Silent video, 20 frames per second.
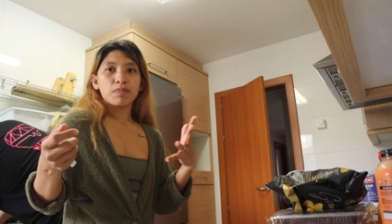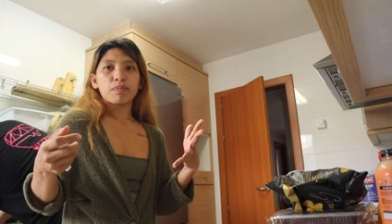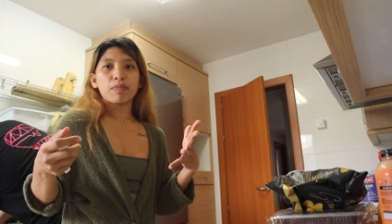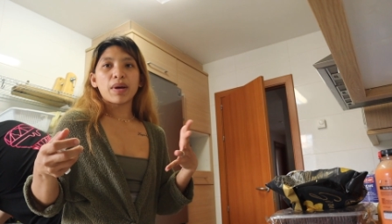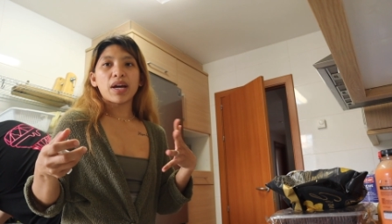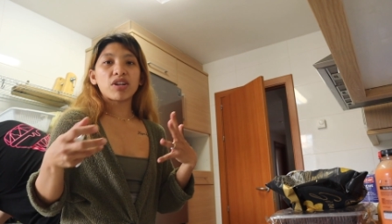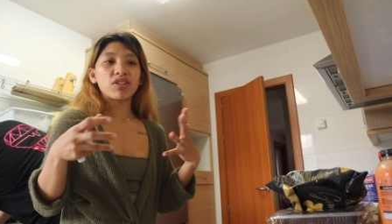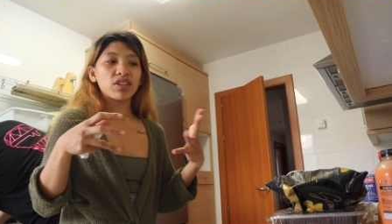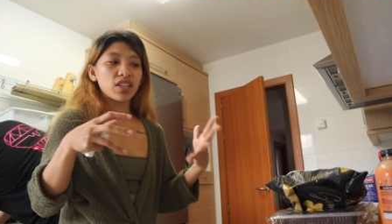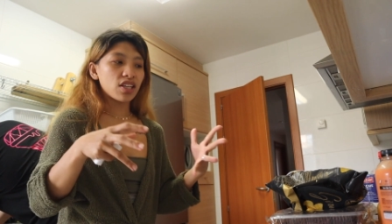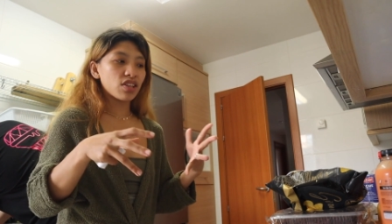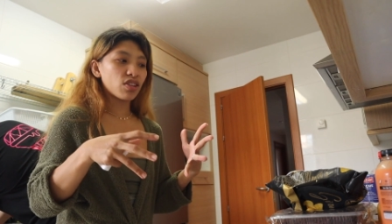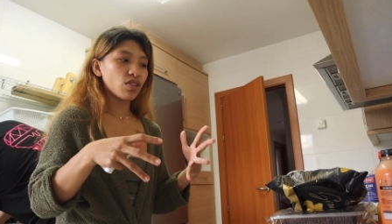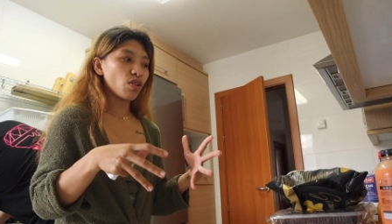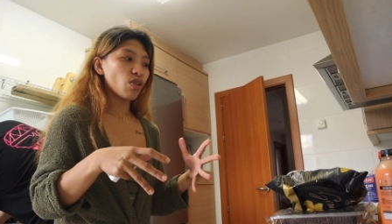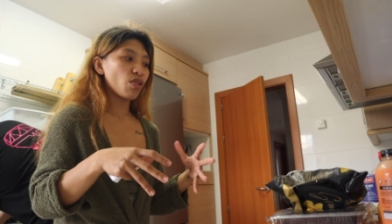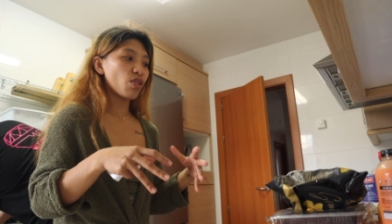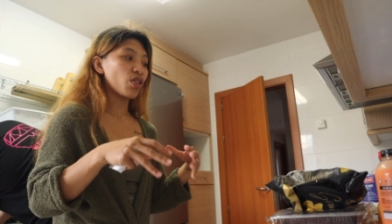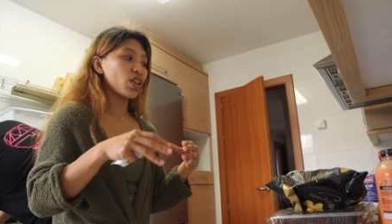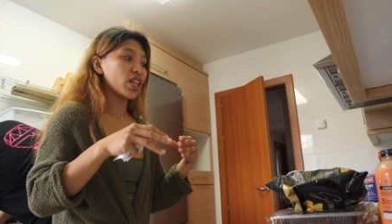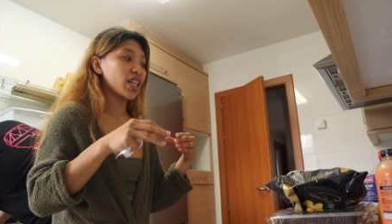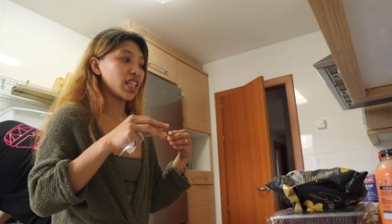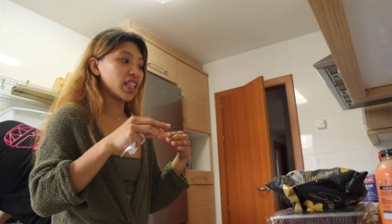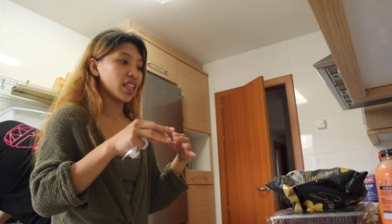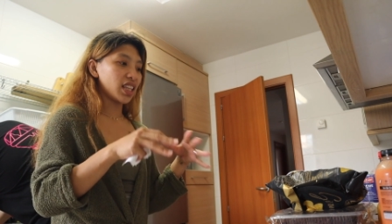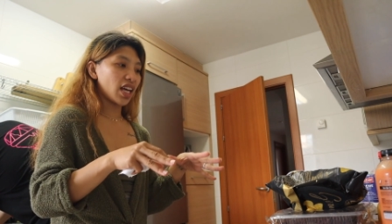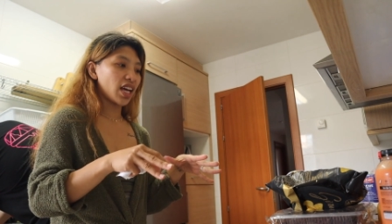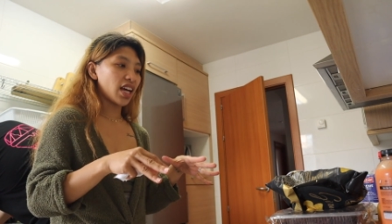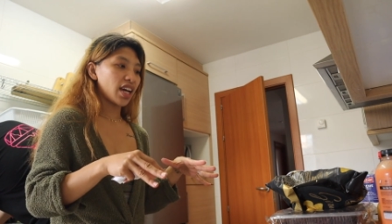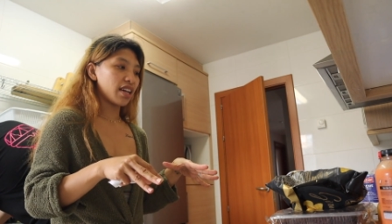Pero dito,
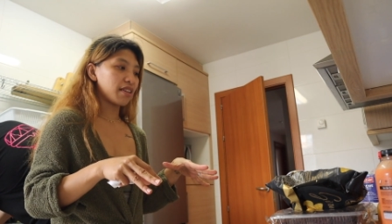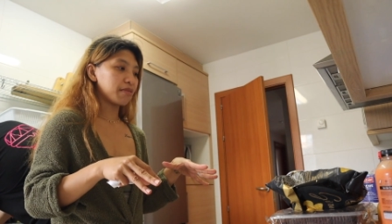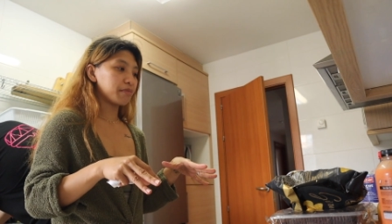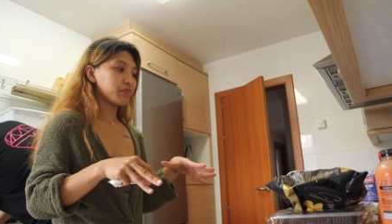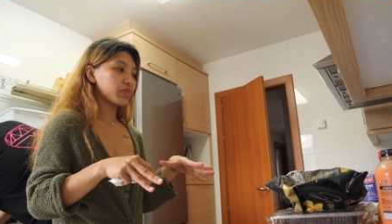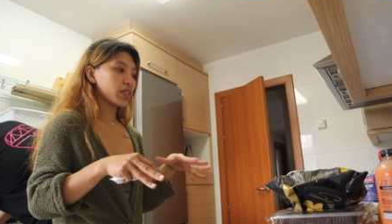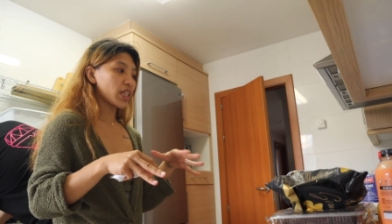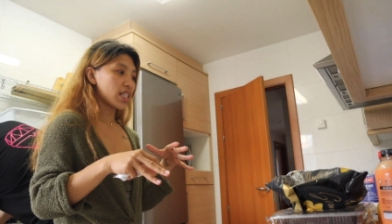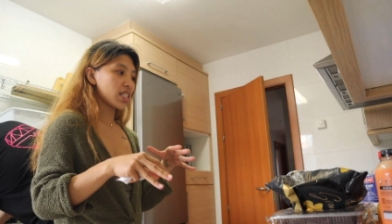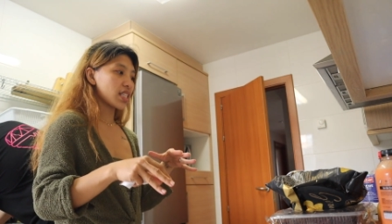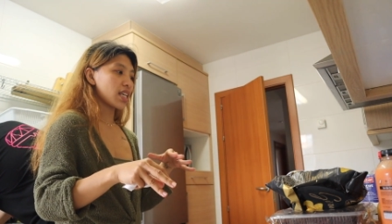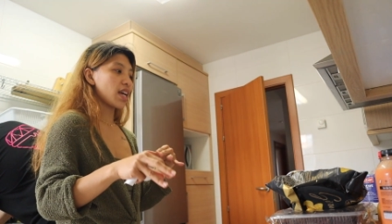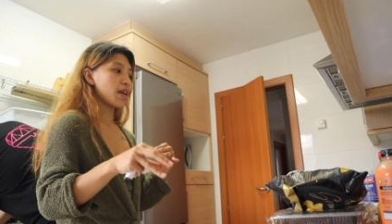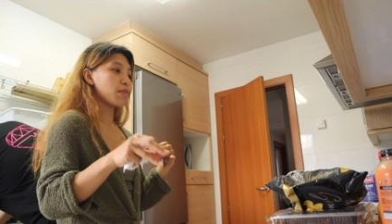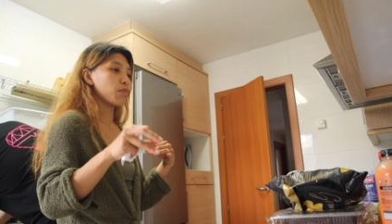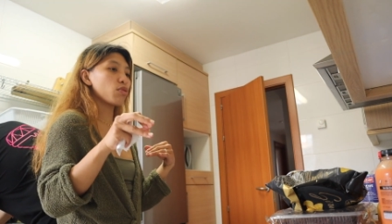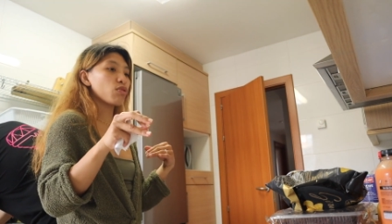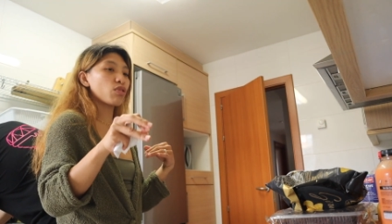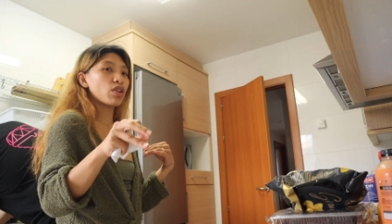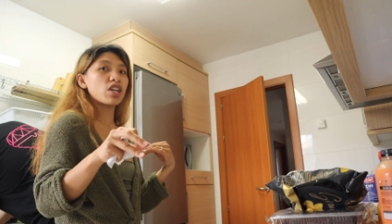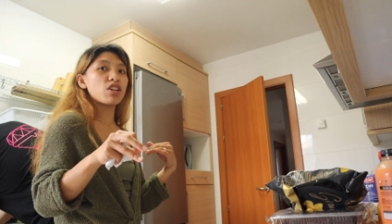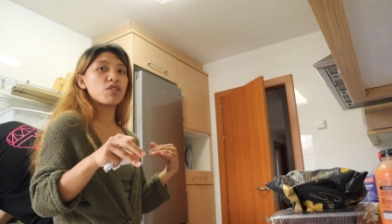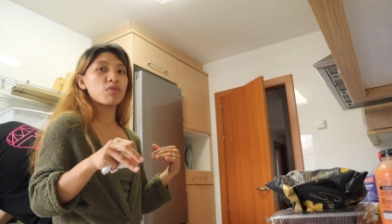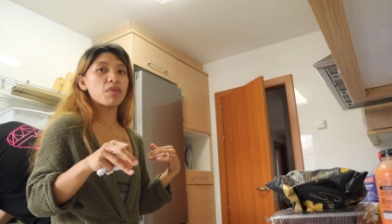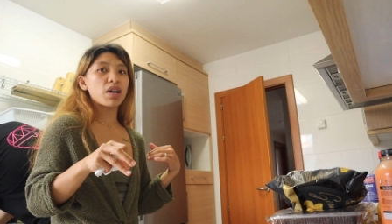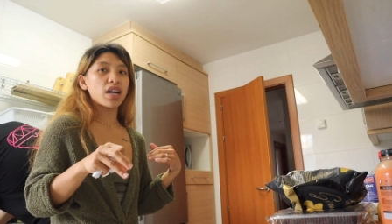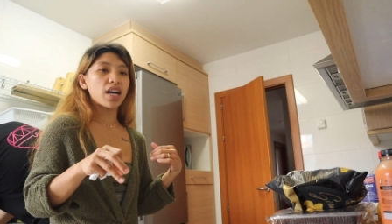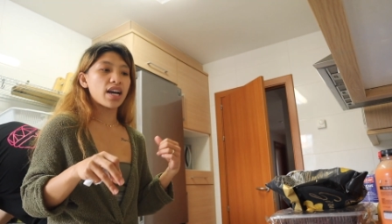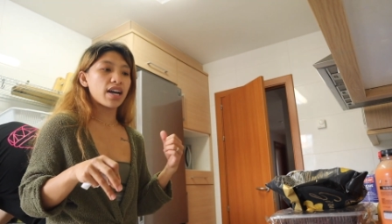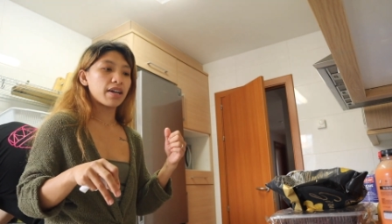hindi. Kasi mura yung
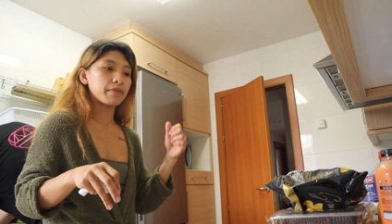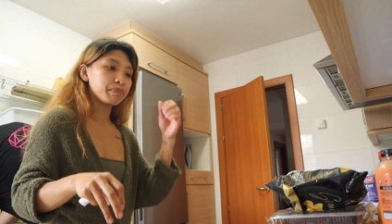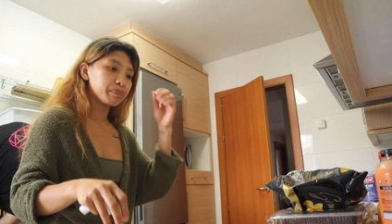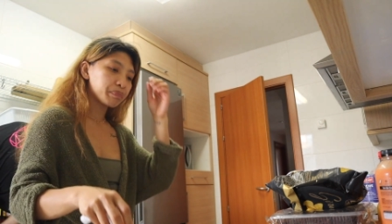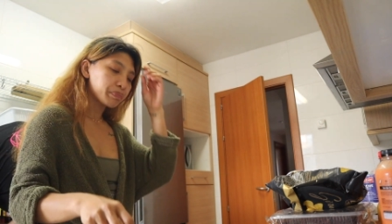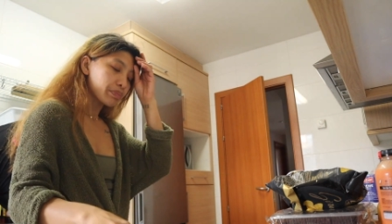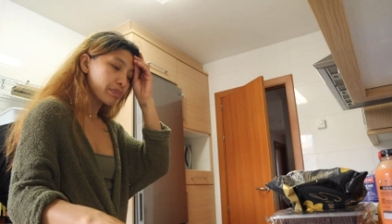mga